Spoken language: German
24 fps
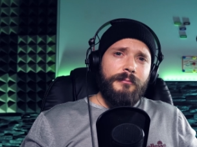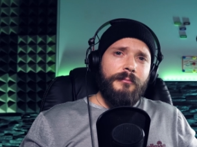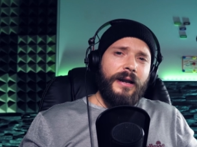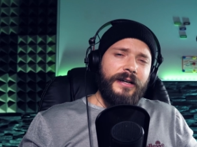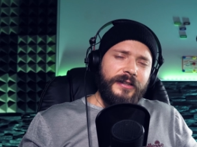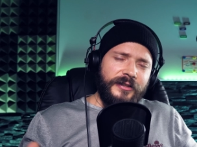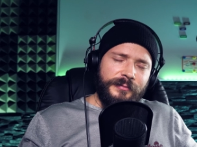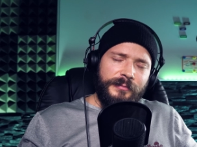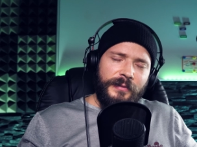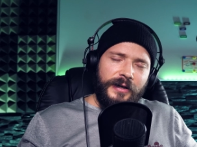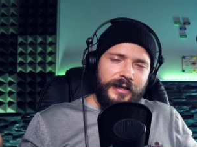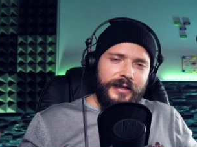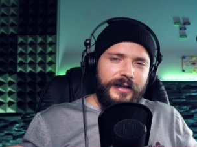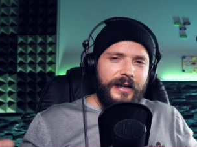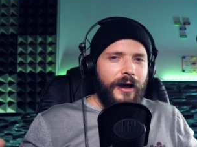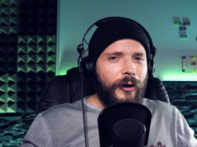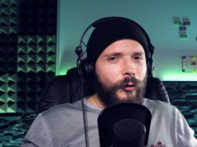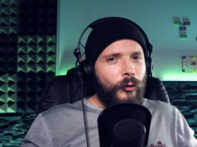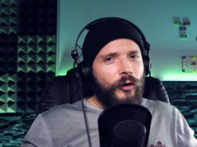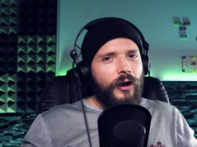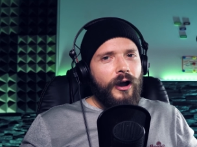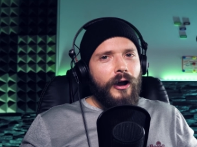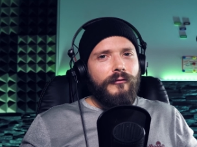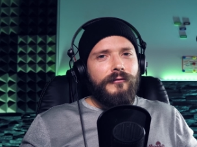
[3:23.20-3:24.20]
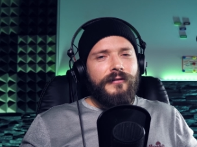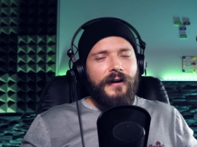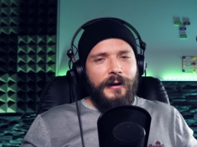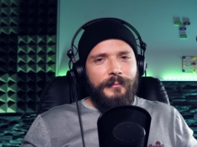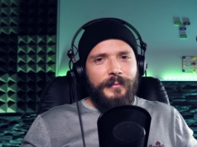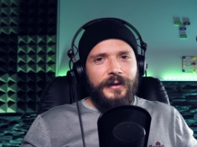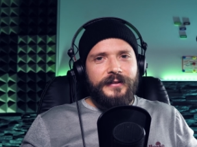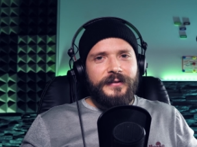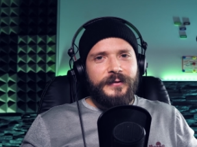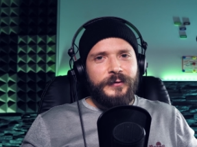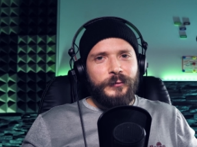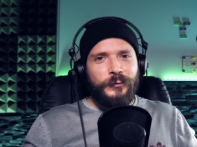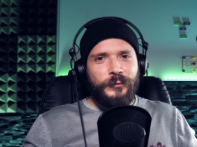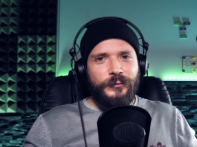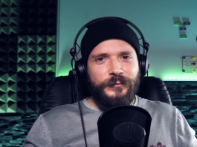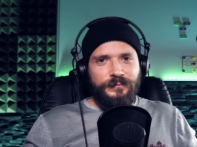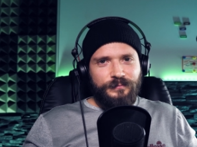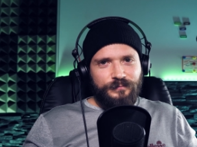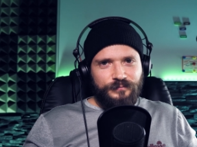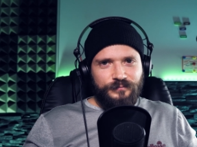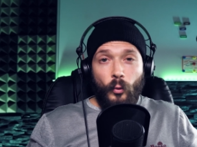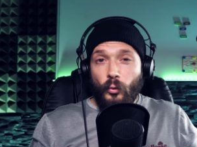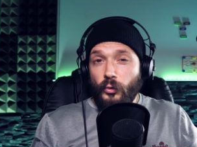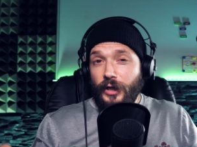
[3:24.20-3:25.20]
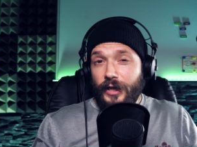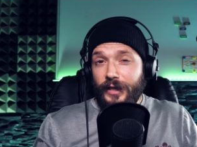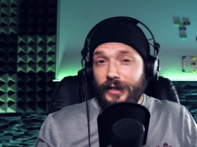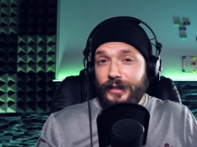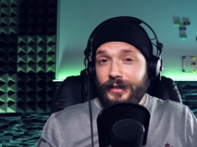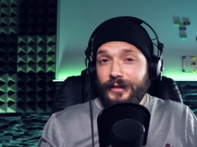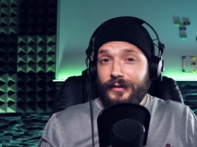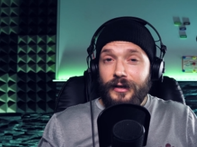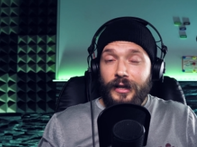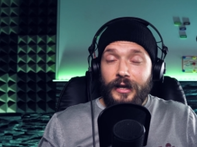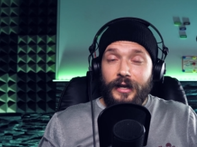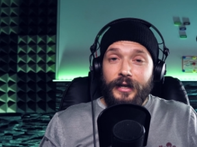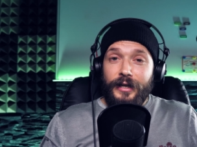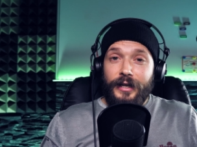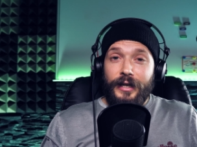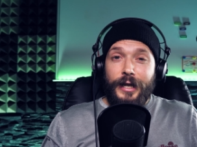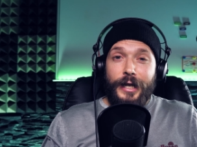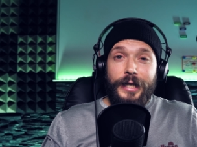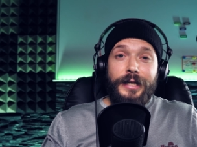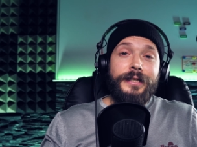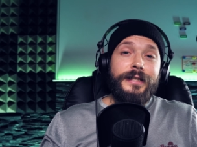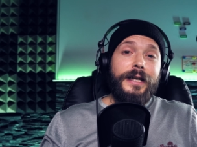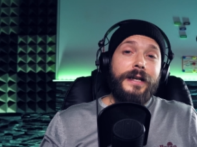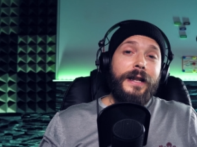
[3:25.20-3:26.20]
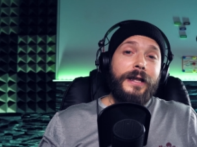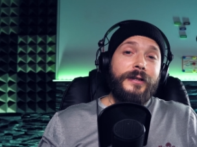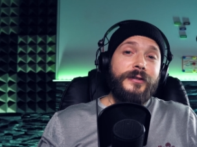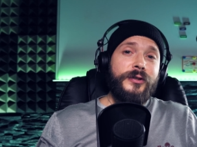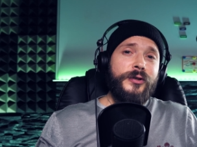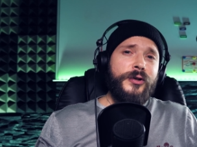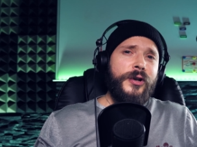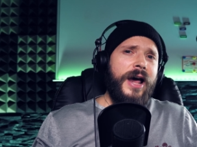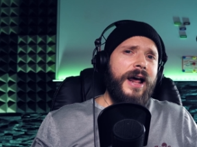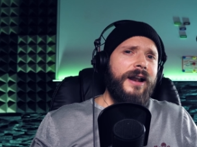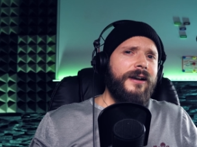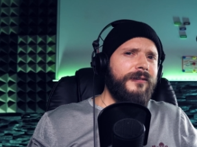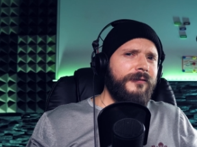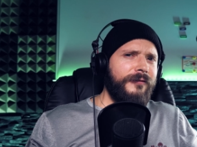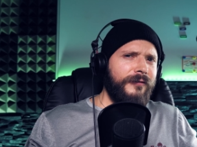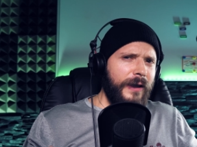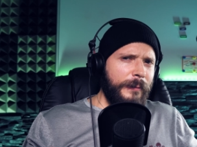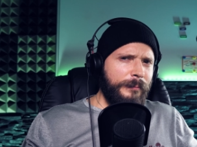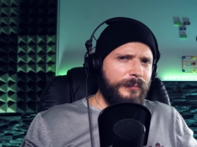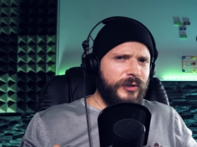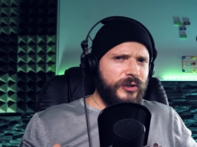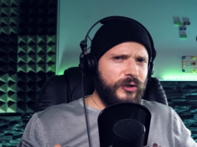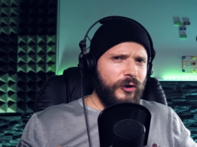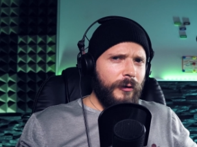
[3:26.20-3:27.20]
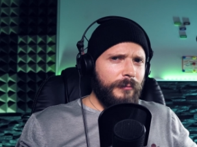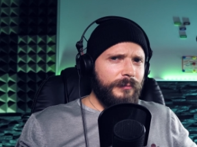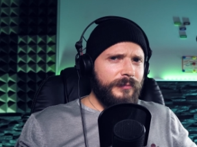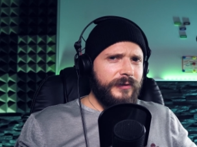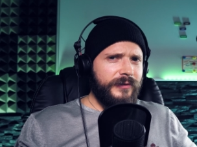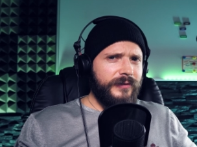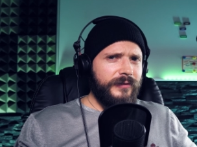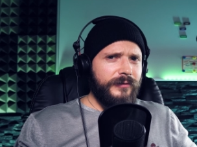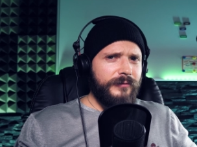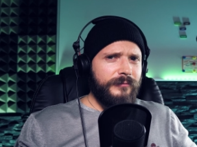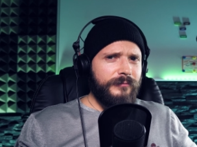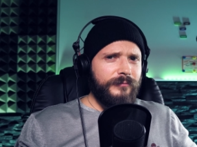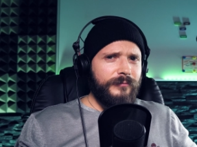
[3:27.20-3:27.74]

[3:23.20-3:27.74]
manchmal auch auf Amazon oder in internationalen Webshops,